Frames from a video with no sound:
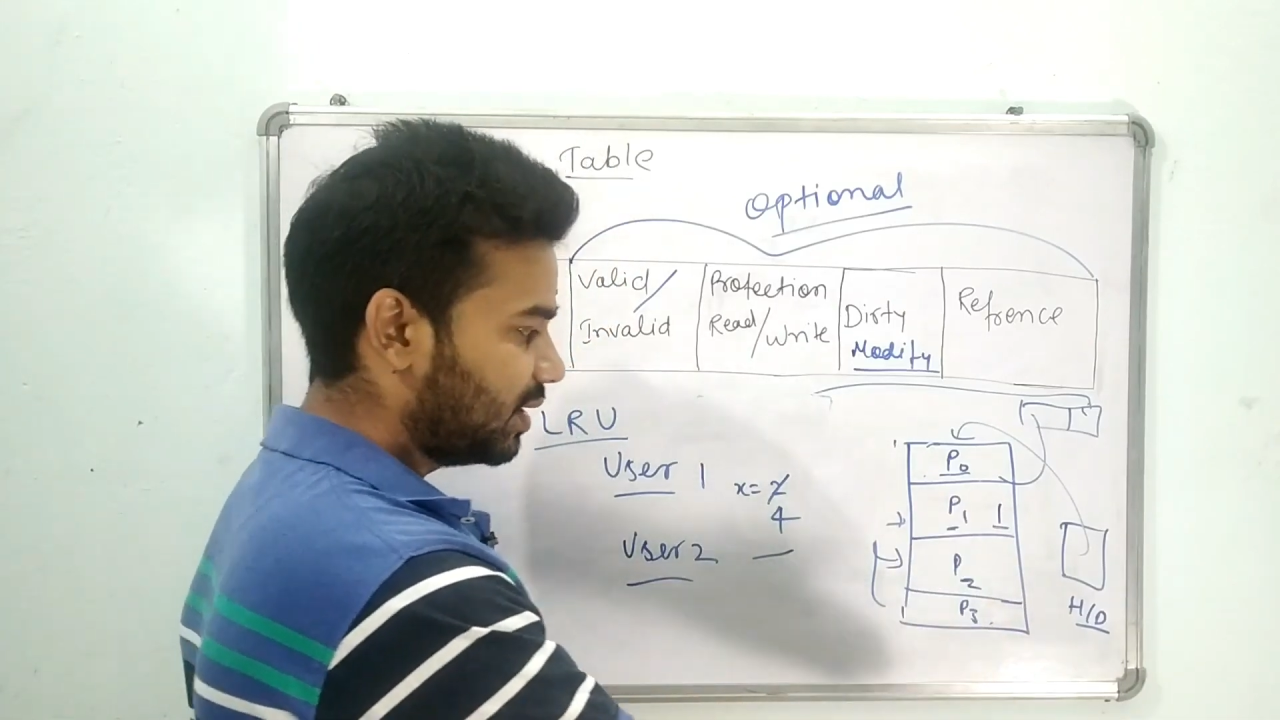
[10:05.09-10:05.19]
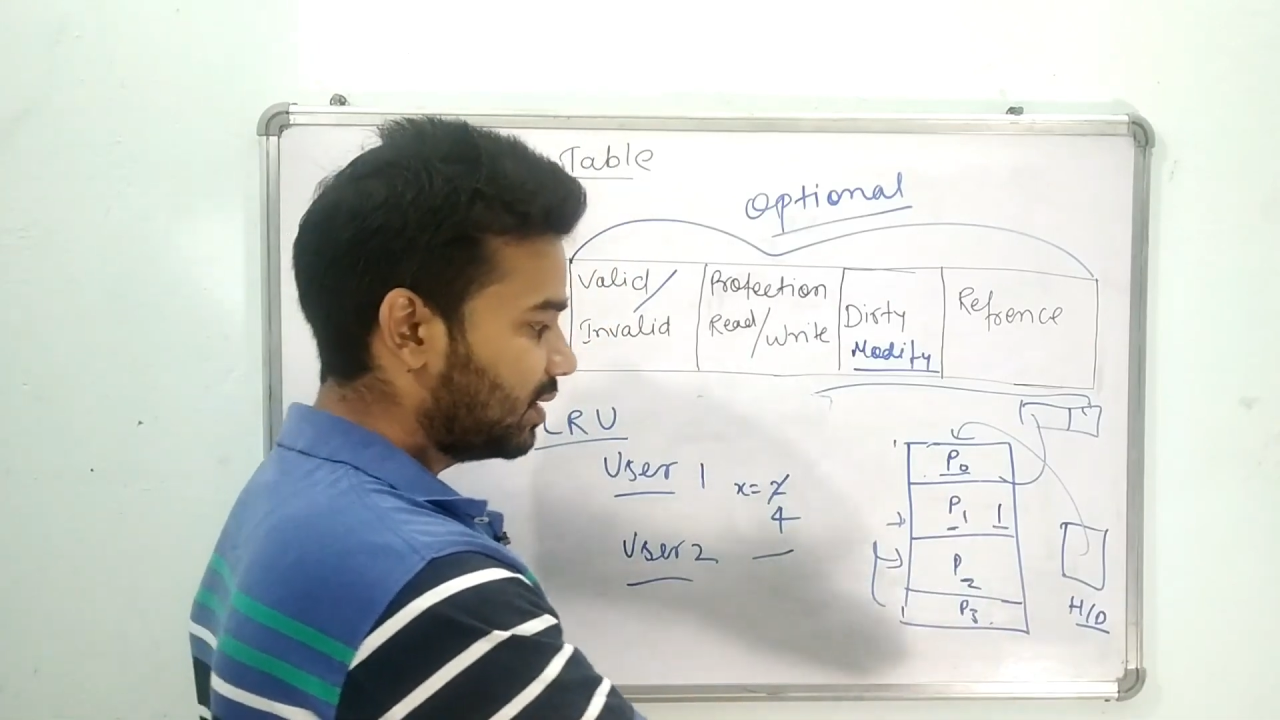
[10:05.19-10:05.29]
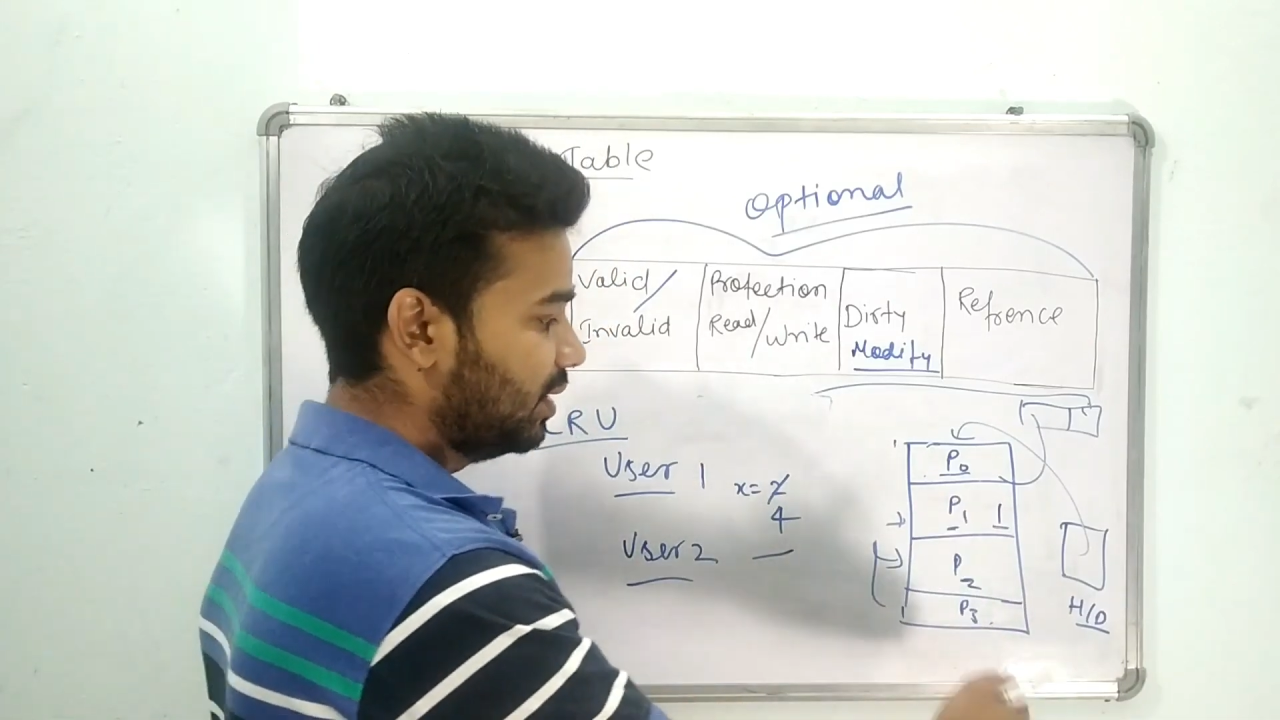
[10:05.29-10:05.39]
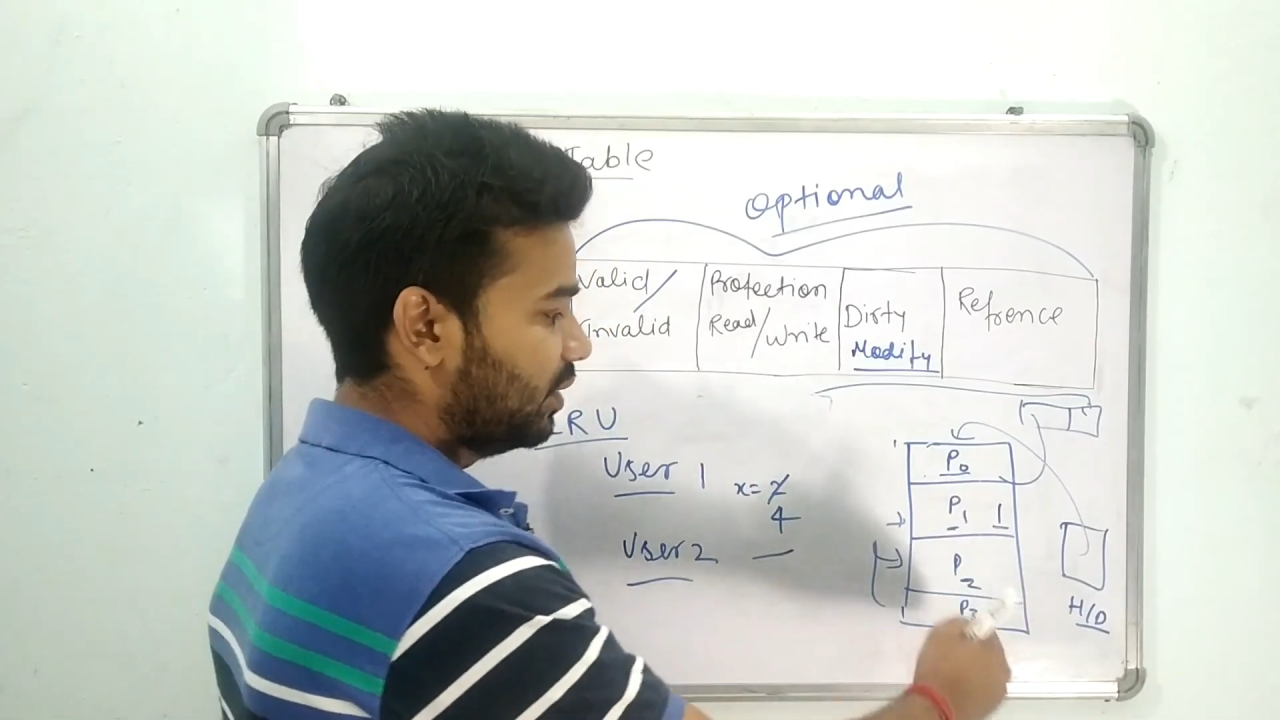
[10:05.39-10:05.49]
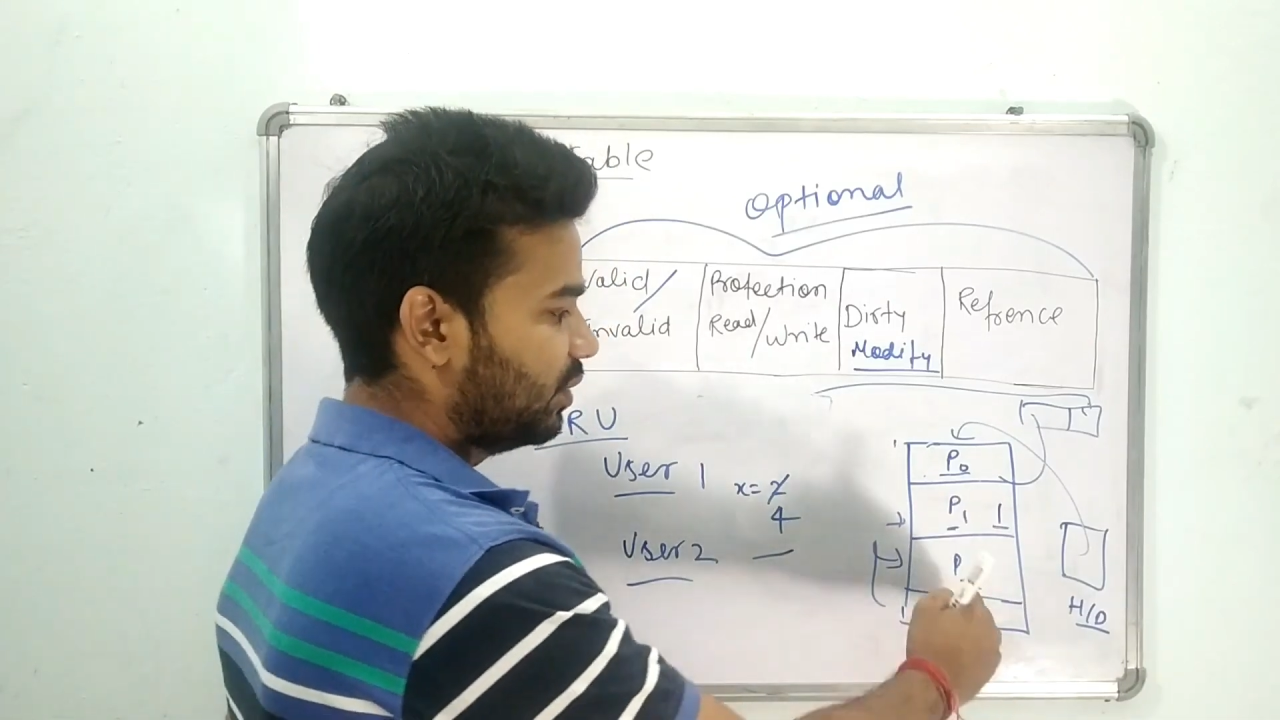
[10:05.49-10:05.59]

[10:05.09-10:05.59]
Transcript: तक